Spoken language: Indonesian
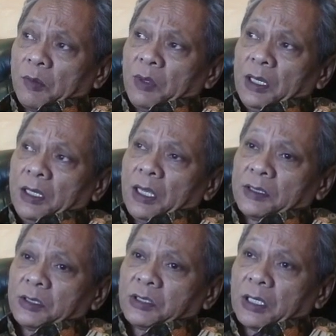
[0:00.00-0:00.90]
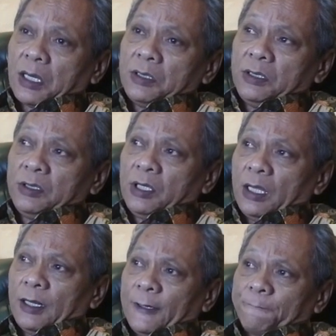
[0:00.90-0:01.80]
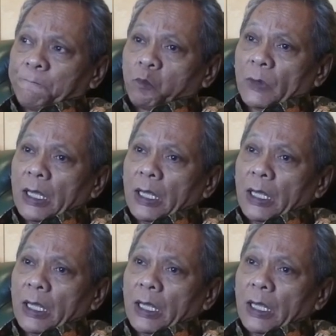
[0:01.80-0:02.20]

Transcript: kalau saya melihat secara detail